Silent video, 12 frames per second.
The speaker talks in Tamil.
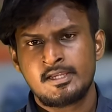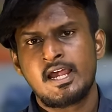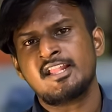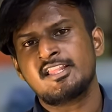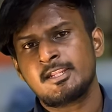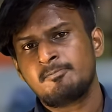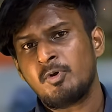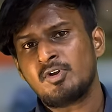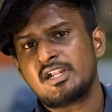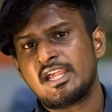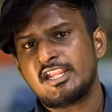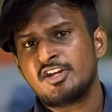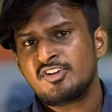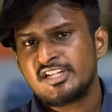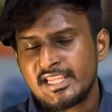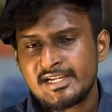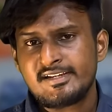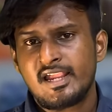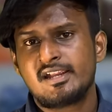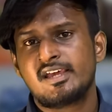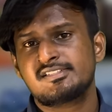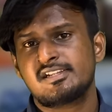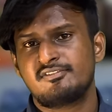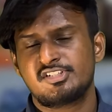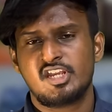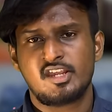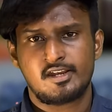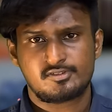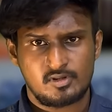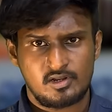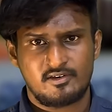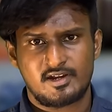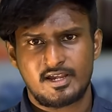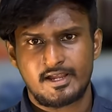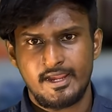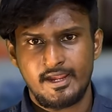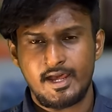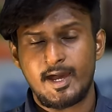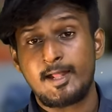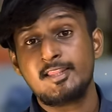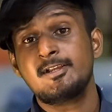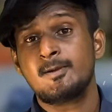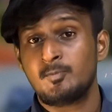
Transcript: அந்த ரிப்போர்ட்டில் இன்னும் டீட்டெயில்டாக சில விஷயங்களை சொல்ல வராங்க அதுக்கு